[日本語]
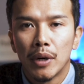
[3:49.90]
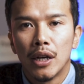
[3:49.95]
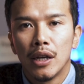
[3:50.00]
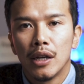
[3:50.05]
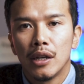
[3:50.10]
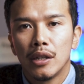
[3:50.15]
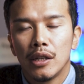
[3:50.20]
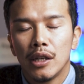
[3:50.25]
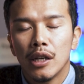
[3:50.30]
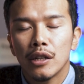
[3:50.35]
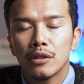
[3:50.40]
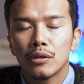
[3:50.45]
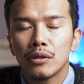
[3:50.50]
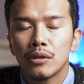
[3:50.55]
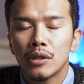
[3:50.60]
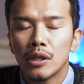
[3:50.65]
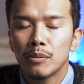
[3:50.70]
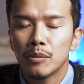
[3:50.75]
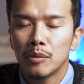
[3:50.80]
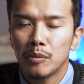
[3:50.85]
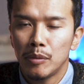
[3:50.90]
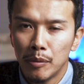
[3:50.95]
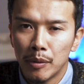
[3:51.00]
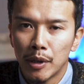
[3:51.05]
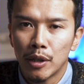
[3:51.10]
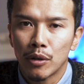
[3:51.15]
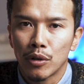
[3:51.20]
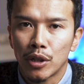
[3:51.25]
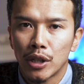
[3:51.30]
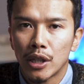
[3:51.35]
えー、200g 未
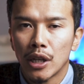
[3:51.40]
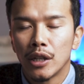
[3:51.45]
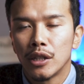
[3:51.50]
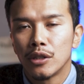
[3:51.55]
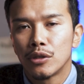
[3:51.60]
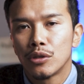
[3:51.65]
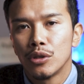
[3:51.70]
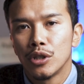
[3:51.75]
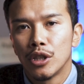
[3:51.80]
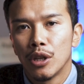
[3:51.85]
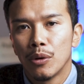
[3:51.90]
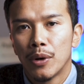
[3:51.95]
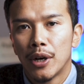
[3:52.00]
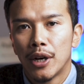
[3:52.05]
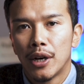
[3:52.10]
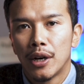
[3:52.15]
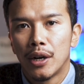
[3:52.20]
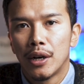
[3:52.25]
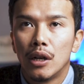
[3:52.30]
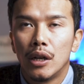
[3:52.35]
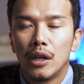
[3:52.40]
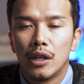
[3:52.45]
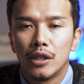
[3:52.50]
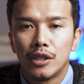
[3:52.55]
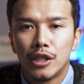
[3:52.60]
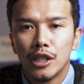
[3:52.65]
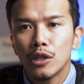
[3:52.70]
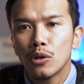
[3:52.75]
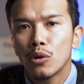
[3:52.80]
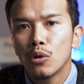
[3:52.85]
満の機体については、えー、
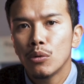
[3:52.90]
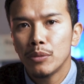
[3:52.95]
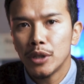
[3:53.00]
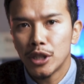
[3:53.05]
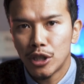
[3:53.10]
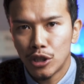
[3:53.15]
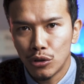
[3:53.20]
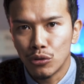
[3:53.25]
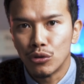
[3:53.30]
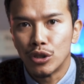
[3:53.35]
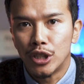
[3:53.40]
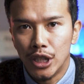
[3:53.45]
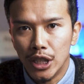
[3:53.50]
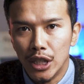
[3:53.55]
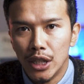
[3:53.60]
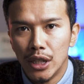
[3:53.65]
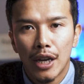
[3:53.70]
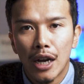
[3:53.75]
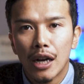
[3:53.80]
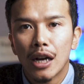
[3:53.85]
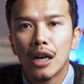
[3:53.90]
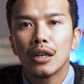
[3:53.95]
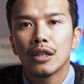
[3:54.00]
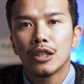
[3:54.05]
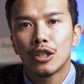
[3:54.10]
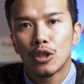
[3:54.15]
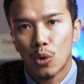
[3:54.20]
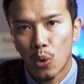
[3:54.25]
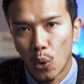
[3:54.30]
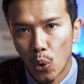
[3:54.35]
人口密集地、夜間
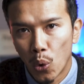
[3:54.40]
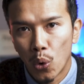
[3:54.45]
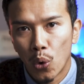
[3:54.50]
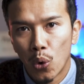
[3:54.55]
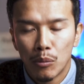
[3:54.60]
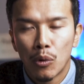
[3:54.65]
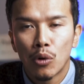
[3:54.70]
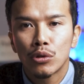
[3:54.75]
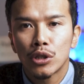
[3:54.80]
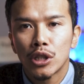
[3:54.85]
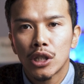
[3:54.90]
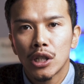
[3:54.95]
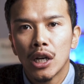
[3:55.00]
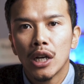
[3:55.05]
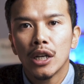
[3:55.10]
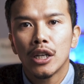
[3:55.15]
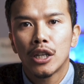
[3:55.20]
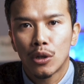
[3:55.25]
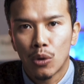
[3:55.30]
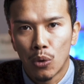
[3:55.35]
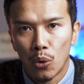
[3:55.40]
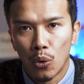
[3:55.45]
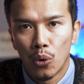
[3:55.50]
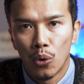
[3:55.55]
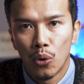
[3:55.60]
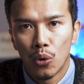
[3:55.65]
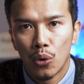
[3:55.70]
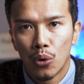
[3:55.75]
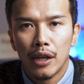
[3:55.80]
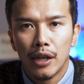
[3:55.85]
飛行、目視外飛
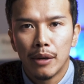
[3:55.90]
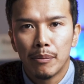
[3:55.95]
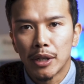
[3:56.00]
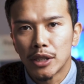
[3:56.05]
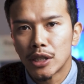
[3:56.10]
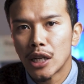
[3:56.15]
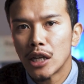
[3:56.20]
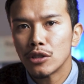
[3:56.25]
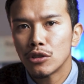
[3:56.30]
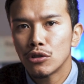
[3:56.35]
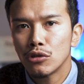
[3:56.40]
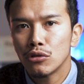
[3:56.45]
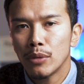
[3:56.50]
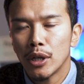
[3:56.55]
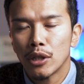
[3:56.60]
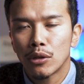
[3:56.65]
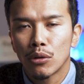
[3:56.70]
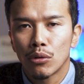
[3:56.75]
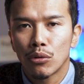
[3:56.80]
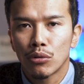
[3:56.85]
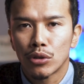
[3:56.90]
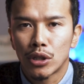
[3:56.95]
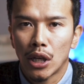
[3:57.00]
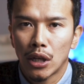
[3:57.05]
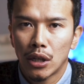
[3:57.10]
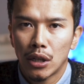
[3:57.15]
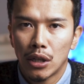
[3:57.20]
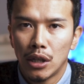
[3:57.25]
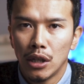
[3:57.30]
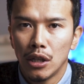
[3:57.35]
行、えー、まあ、30メートルの
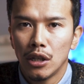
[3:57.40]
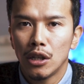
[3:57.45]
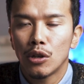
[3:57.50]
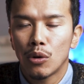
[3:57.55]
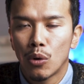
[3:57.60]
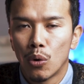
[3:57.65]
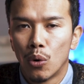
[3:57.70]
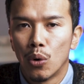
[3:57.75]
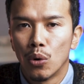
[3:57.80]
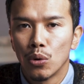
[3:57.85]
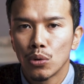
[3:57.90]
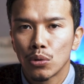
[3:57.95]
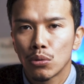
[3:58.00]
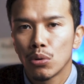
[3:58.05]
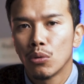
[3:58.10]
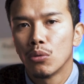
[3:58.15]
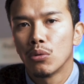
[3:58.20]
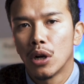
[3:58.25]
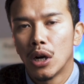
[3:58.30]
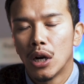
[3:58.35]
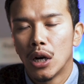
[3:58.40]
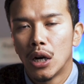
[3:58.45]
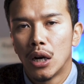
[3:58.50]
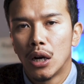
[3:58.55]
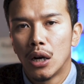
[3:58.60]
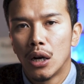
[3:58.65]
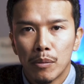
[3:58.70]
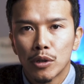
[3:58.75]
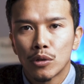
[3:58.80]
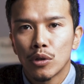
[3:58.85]
接近飛行等
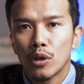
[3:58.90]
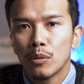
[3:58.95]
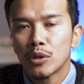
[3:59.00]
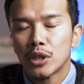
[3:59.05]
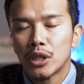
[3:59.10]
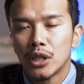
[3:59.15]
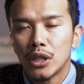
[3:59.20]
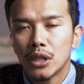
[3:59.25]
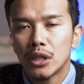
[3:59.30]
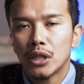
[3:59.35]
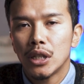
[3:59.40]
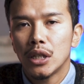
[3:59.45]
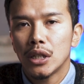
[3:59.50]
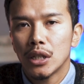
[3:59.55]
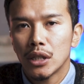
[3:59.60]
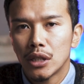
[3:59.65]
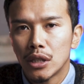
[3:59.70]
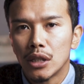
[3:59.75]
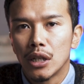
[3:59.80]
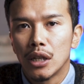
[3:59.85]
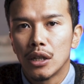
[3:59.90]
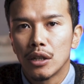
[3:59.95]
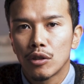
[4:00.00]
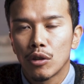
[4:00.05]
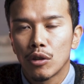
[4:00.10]
が、まあ、それも申請なしで